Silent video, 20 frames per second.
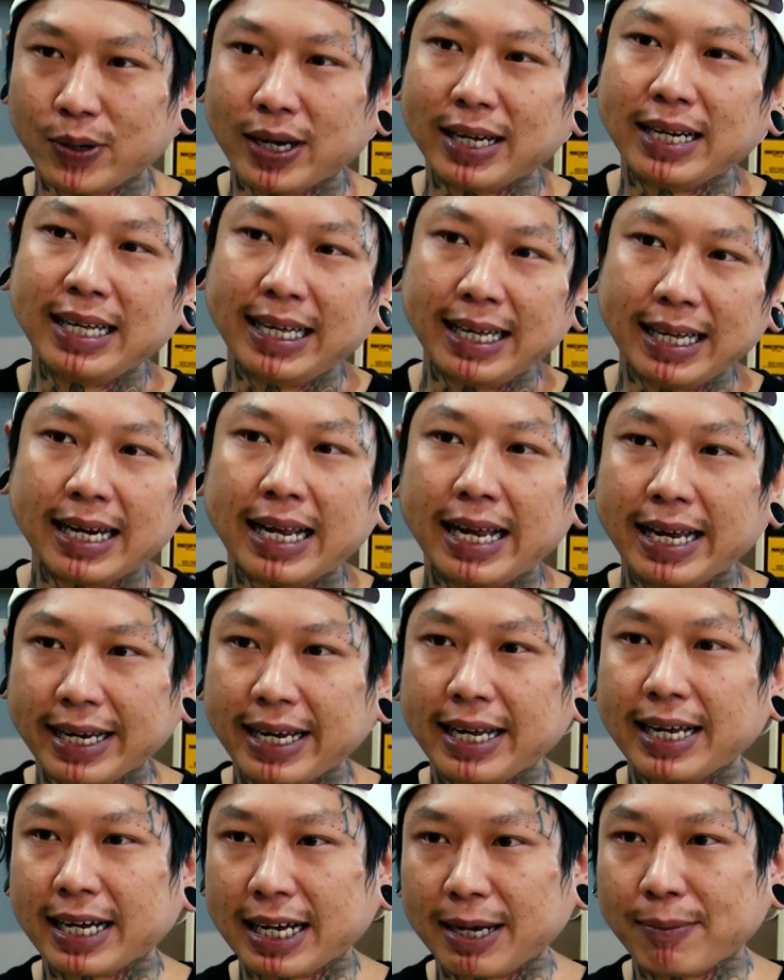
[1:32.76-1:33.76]
สวยดีอะไรอย่าง
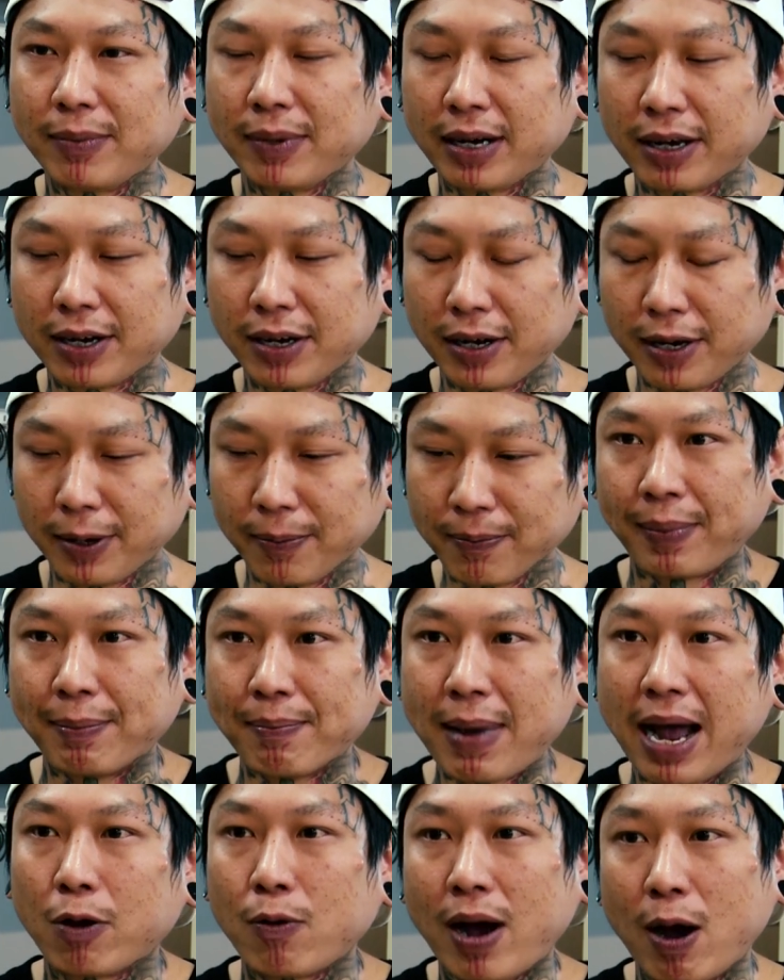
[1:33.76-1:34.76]
เงี้ยครับแล้วก็เป็น
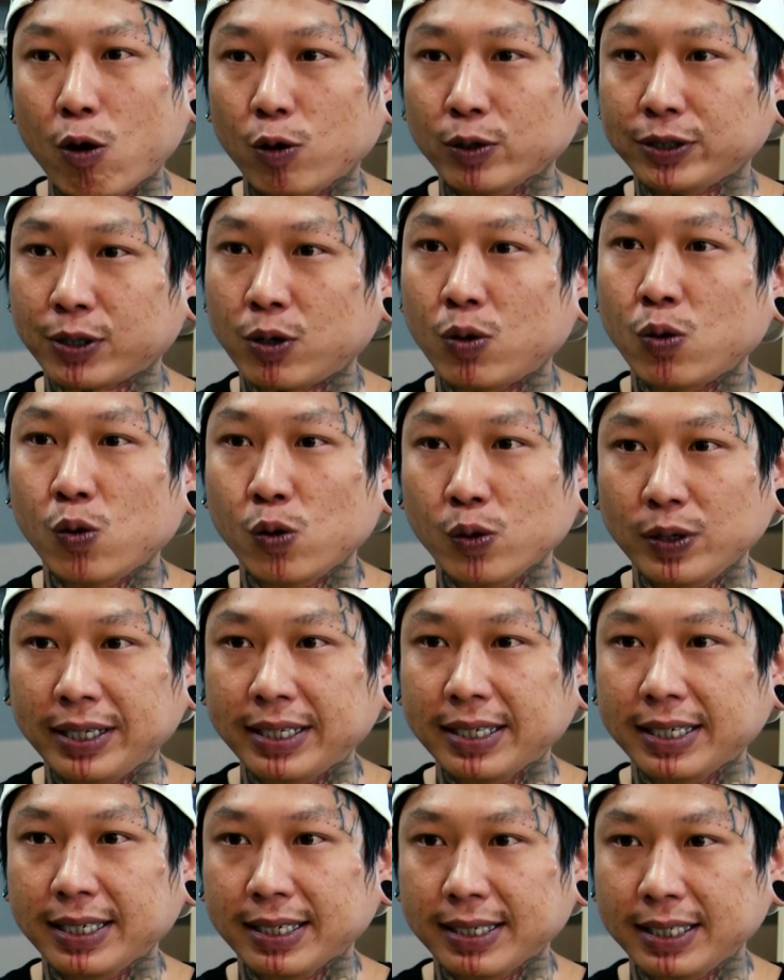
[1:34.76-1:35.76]
มากกว่าโอสคูลนิ
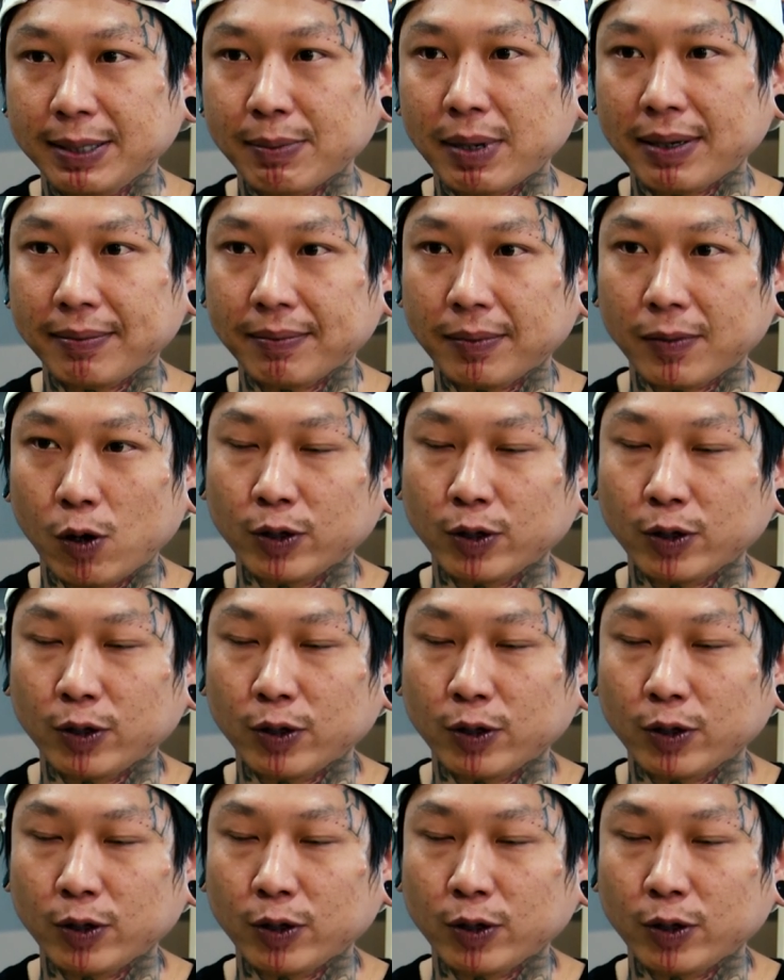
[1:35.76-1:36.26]
ดนึงคือมัน